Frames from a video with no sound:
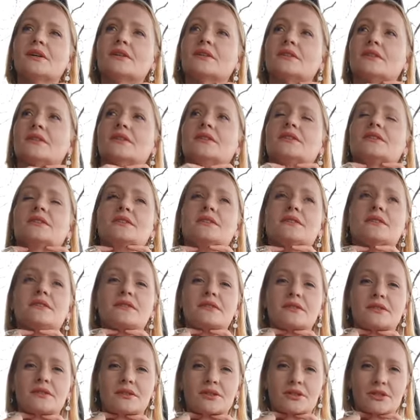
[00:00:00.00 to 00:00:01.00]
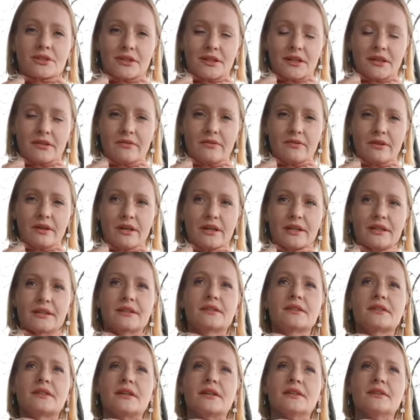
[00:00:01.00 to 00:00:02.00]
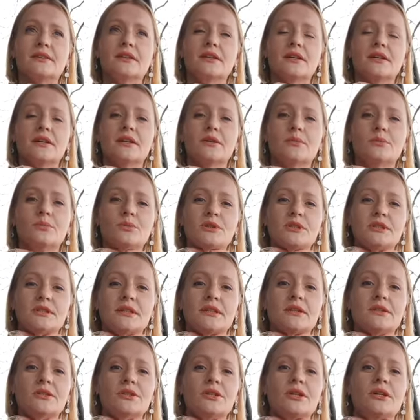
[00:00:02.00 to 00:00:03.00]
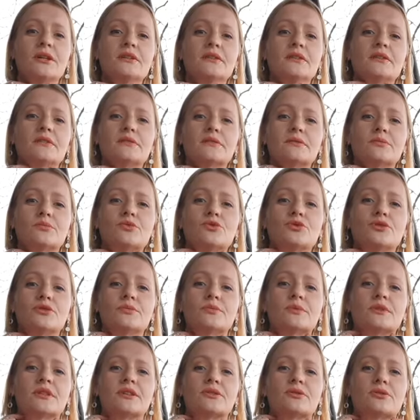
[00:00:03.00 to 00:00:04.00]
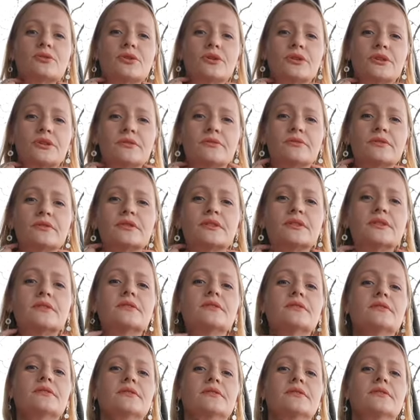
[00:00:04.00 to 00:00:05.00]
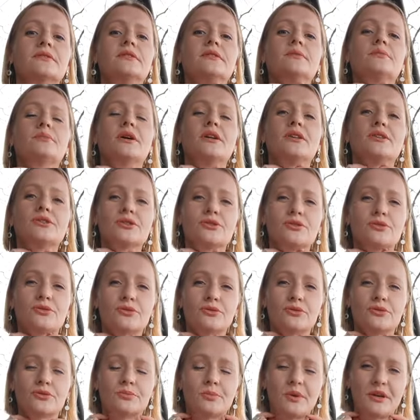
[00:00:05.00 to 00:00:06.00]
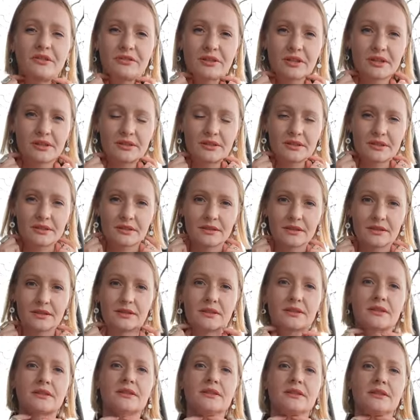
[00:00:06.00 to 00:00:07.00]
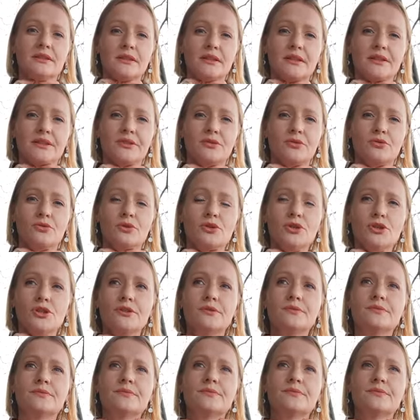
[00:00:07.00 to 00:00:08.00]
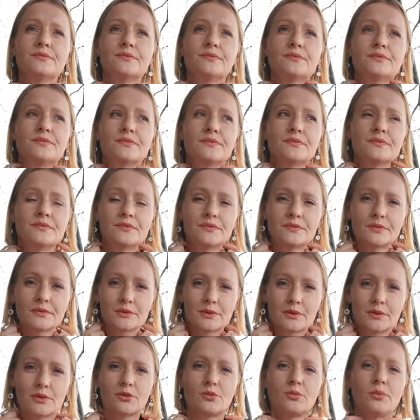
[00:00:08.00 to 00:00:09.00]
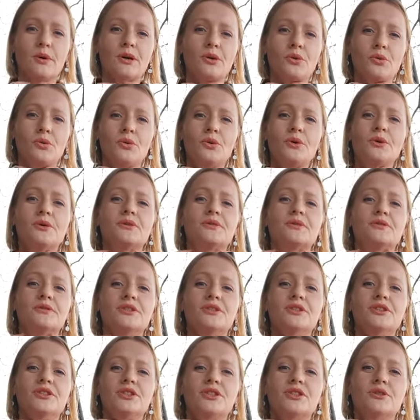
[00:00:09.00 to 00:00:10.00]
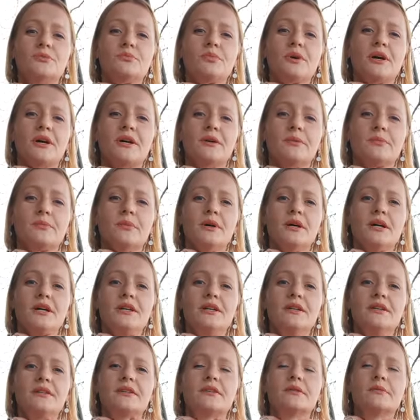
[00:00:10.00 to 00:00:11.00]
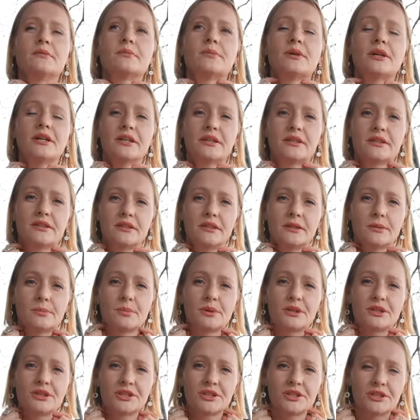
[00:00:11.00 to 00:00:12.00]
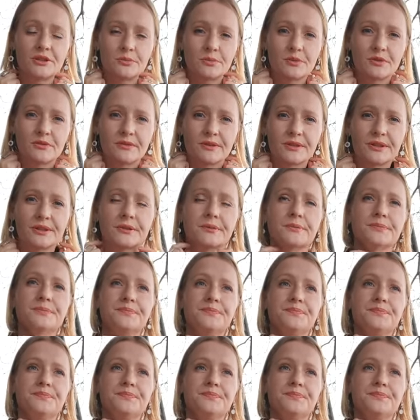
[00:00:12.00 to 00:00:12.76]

Есть э, жировая ткань. Мы сначала будем затрагивать небольшую поверхностный слои кожи, глубоко не щипая, маленькие-маленькие пощипывания.